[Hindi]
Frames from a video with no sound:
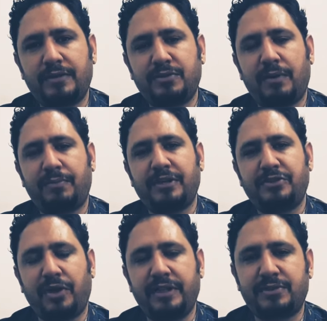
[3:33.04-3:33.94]
जो आपके
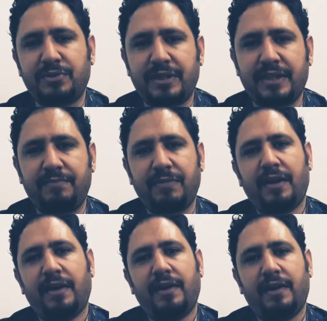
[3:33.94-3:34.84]
जॉइंट्स होते हैं
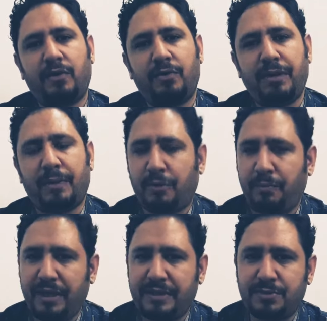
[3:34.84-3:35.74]
उनमें आपको
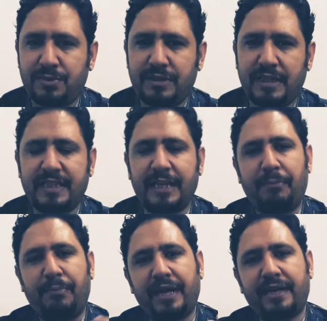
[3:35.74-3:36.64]
पेन शुरू हो जाती है
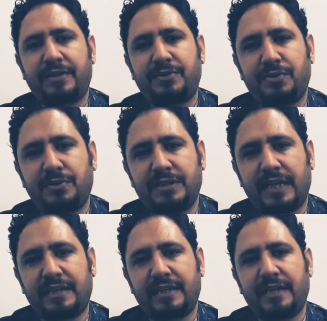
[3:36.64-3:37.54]
बैकिक शुरू हो
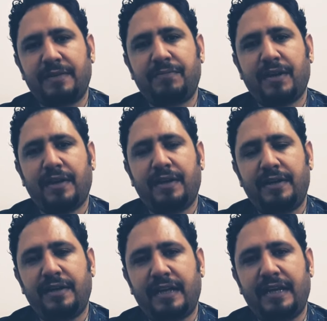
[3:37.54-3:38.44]
जाती है
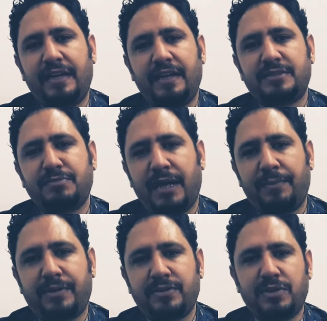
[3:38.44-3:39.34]
ठीक है नीज़ में
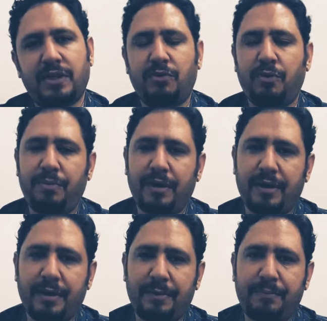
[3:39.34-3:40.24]
आपकी जो है वो
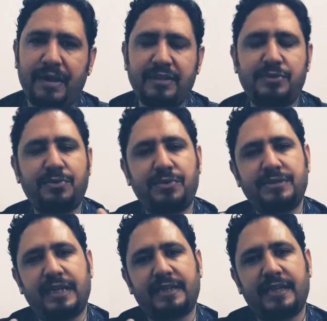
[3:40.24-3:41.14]
पेन शुरू हो
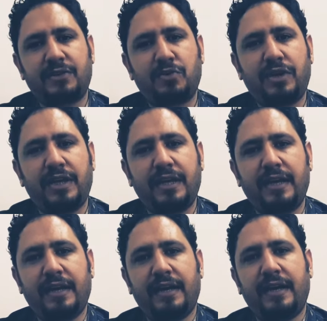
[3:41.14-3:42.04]
जाता है तो ये
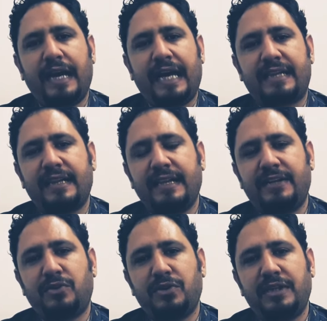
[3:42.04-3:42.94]

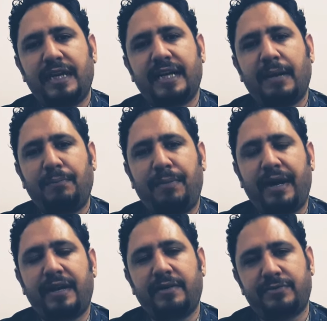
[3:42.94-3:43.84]
एथलीट को दिया गया
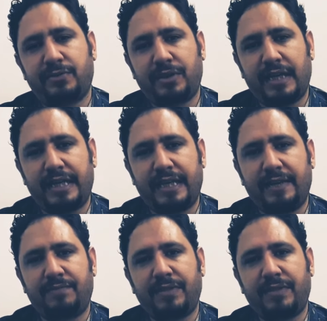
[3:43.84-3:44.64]
बारह हफ्तों के लिए